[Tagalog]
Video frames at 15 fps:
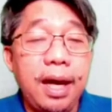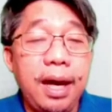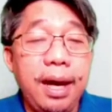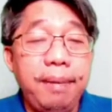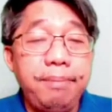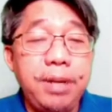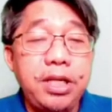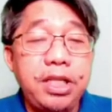
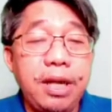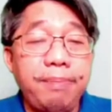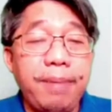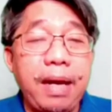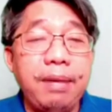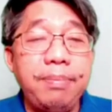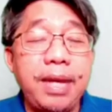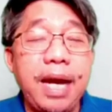uh, Bishop
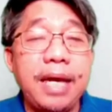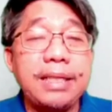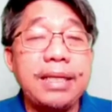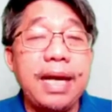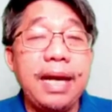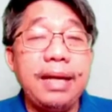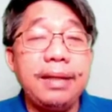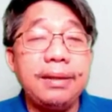
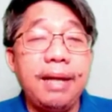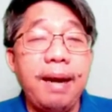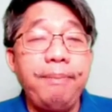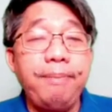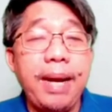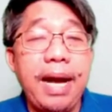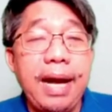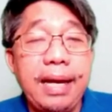Alminasa.
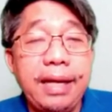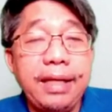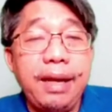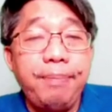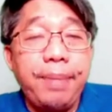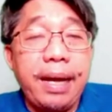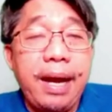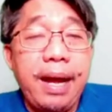Ang pangalan
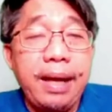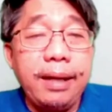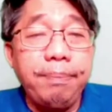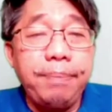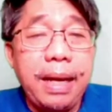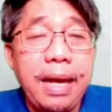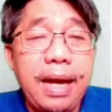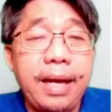niya
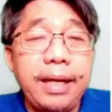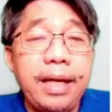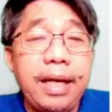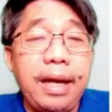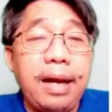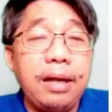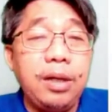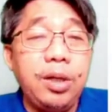para, pala,
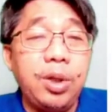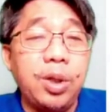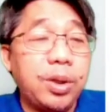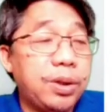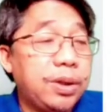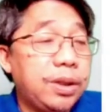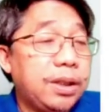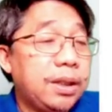
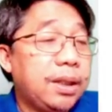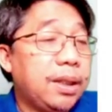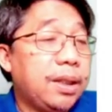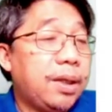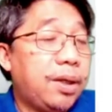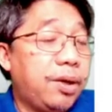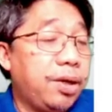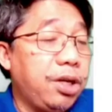Gerardo.
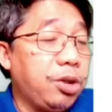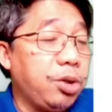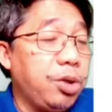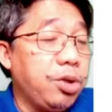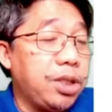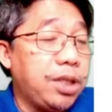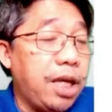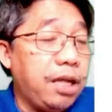Oh, ito
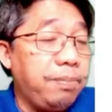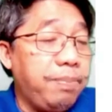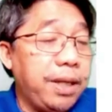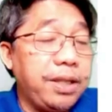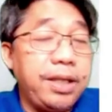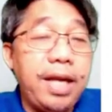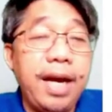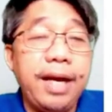yung
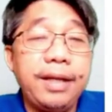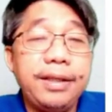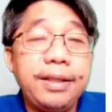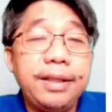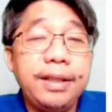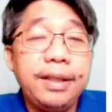statement niya.